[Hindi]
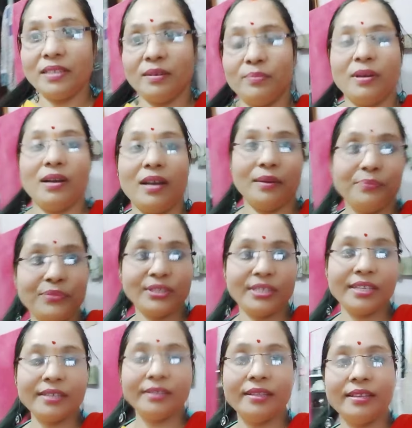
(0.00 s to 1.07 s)
हम
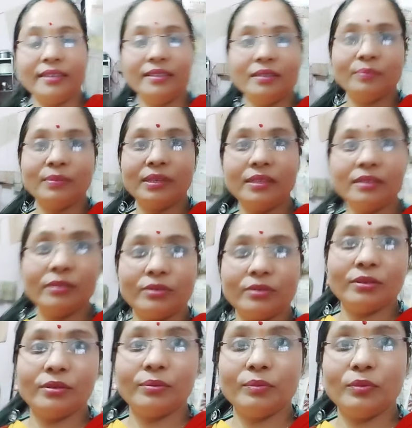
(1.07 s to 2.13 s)
हमसे लेट में
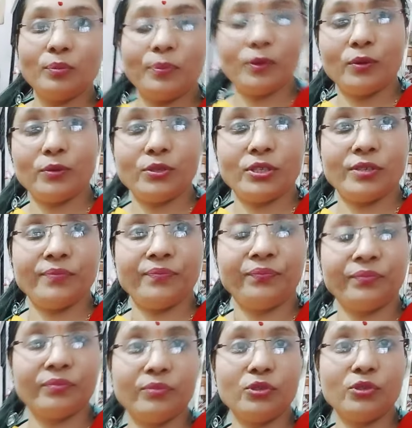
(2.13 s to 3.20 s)
वो पहुंची
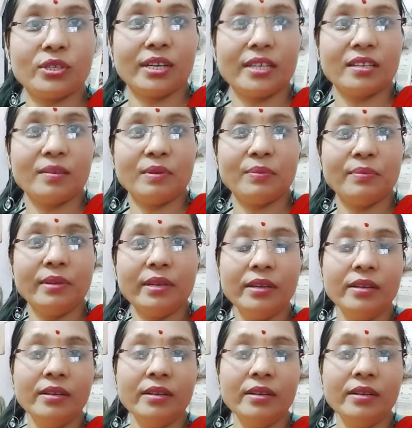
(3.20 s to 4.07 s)
मुस्कान की मम्मी